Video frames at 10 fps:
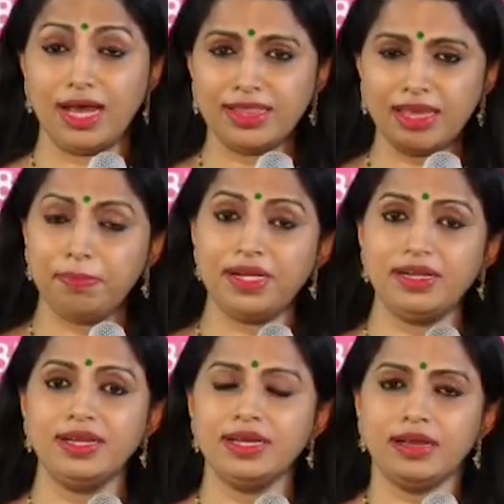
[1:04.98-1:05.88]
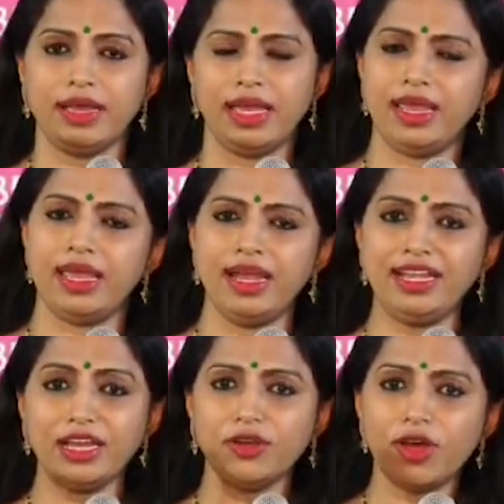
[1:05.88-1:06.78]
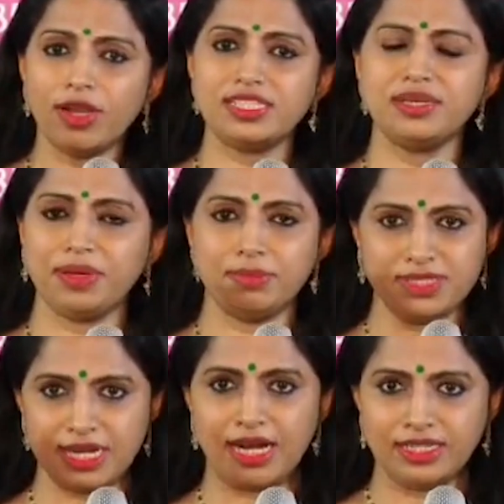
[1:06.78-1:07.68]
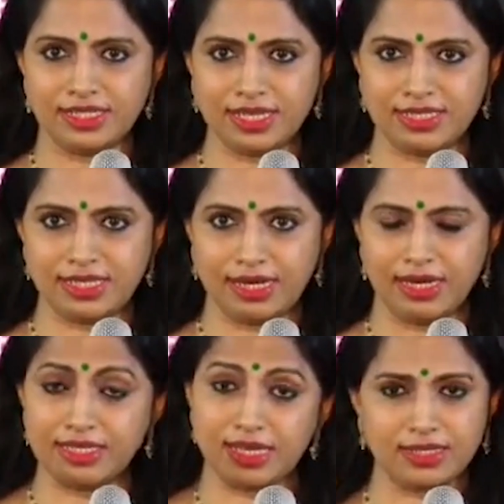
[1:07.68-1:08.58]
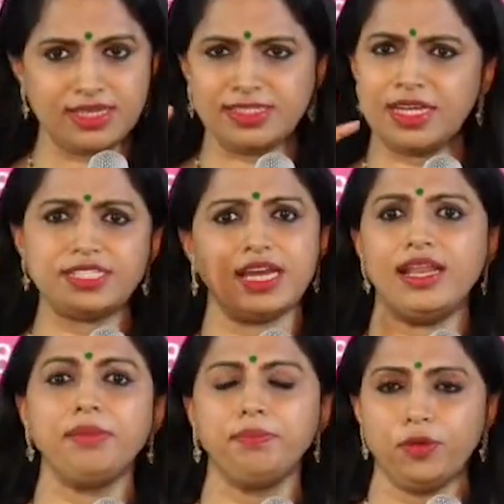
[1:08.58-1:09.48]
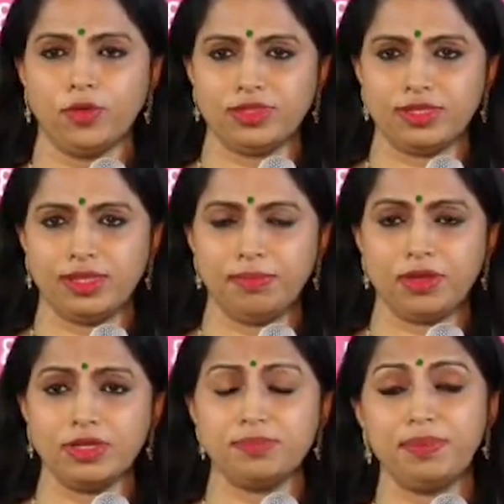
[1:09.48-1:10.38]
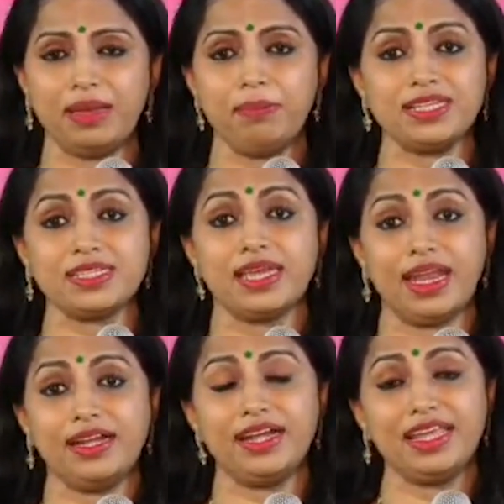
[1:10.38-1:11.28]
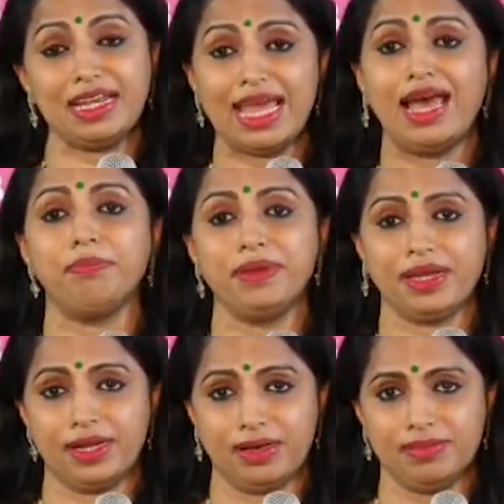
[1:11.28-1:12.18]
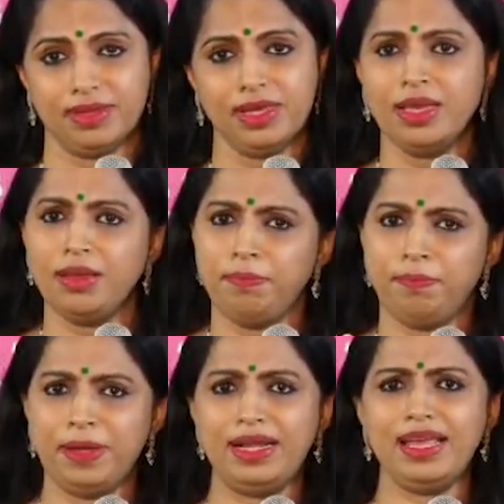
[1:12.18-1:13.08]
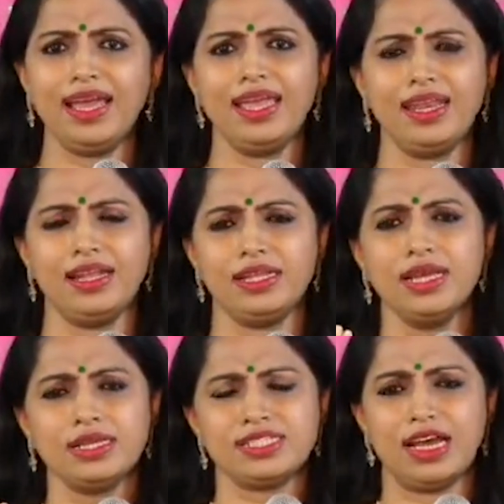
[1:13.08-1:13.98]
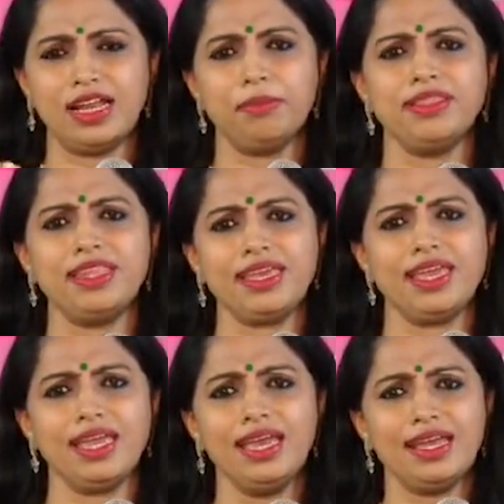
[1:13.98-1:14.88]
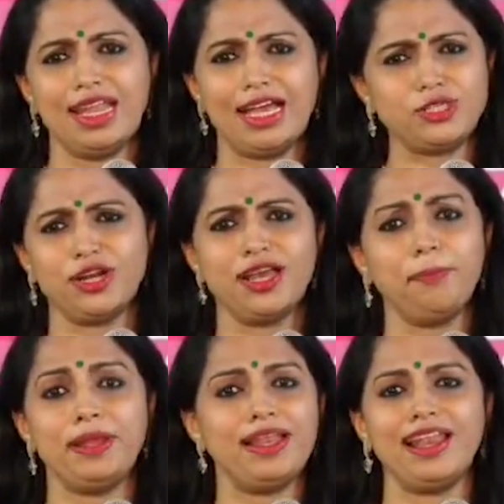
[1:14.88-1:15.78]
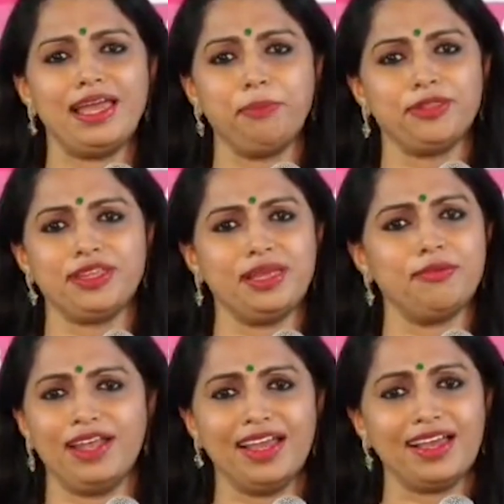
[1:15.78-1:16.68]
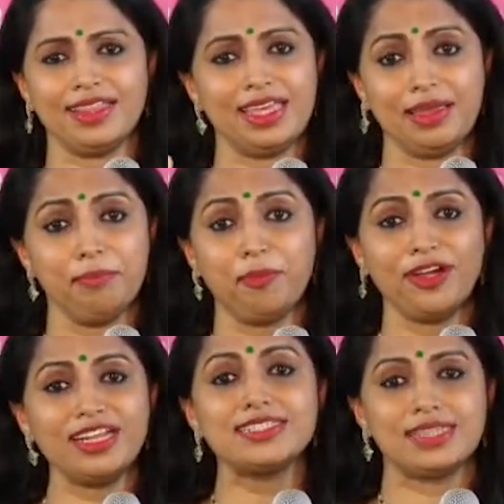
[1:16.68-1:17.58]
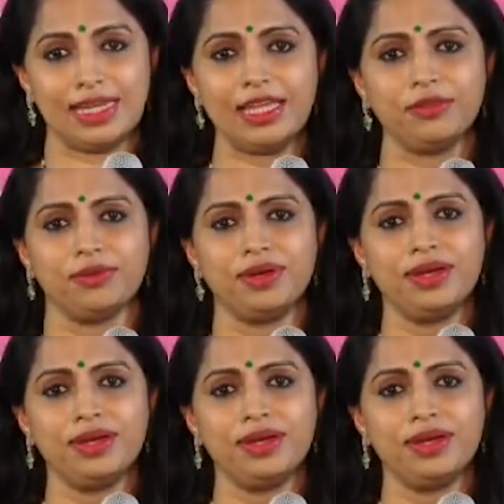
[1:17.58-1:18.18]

అదే బట్ ఏ ఏ టెక్నాలజీ మనం స్టార్ట్ చేస్తే అండి సక్సెస్ రేట్ చాలా ఇంప్రూవ్ అవుతుంది బికాజ్ బేబీ ఈజ్ క్రియేటెడ్ ఇన్ ల్యాబ్ ఇక్కడ పెళ్ళి అయిన చాలామందికి న్యాచురల్గా పిల్లలు అయిపోతుంది వాళ్ళకి అది ఇంపార్టెన్స్ తెలియదు